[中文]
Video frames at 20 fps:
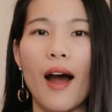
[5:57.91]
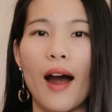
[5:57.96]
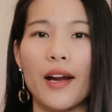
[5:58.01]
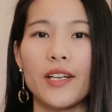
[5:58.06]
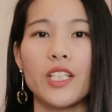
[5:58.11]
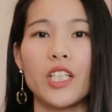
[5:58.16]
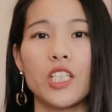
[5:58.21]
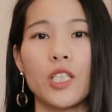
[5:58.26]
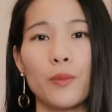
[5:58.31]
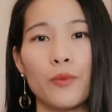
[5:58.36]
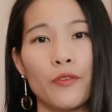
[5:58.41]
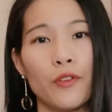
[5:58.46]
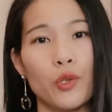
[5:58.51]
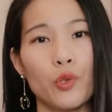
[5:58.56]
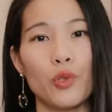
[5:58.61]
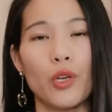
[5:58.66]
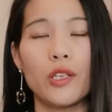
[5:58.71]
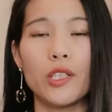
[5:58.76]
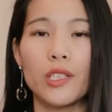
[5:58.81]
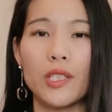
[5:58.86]
而且这部
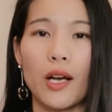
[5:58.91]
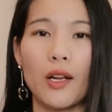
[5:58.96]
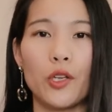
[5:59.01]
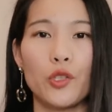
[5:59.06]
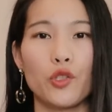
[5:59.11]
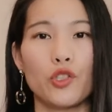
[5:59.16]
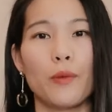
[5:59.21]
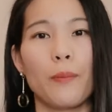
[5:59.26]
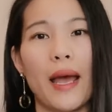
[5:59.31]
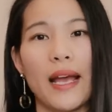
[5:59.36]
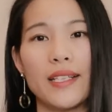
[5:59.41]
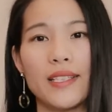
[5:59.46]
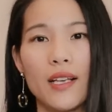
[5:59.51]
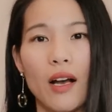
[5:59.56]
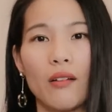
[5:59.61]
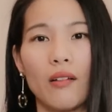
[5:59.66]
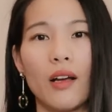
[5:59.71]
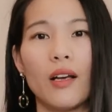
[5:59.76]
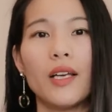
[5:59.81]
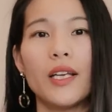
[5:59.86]
分税交了就是白
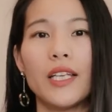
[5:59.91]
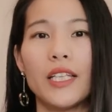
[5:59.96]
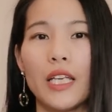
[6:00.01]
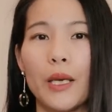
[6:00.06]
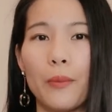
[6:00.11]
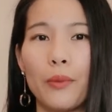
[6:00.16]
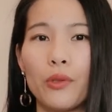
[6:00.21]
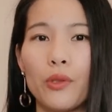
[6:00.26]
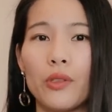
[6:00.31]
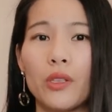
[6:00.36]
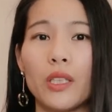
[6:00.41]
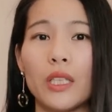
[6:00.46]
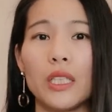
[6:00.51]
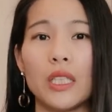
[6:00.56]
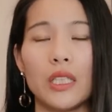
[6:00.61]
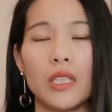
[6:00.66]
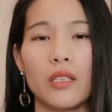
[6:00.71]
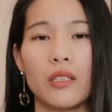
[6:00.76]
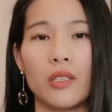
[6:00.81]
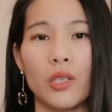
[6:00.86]
交了，也不能抵
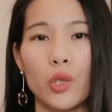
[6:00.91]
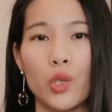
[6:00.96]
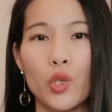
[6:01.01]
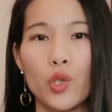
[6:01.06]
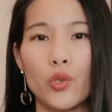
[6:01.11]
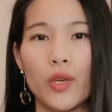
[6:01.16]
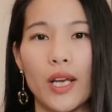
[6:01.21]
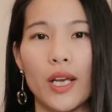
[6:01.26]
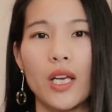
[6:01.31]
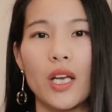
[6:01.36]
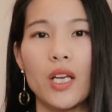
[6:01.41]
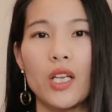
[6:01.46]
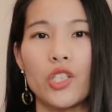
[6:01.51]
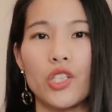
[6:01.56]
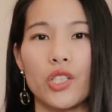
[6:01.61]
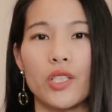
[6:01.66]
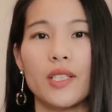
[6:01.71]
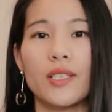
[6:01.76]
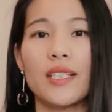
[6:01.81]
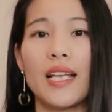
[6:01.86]
你的个人税，
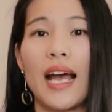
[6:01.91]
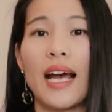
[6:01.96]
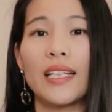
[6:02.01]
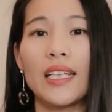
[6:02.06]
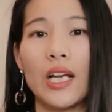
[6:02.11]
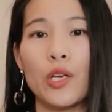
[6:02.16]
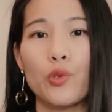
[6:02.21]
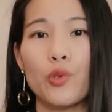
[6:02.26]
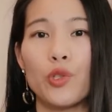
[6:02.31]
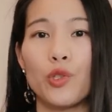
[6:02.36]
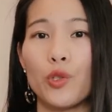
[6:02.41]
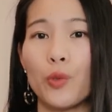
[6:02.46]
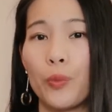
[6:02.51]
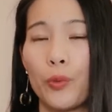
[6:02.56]
只是加拿大税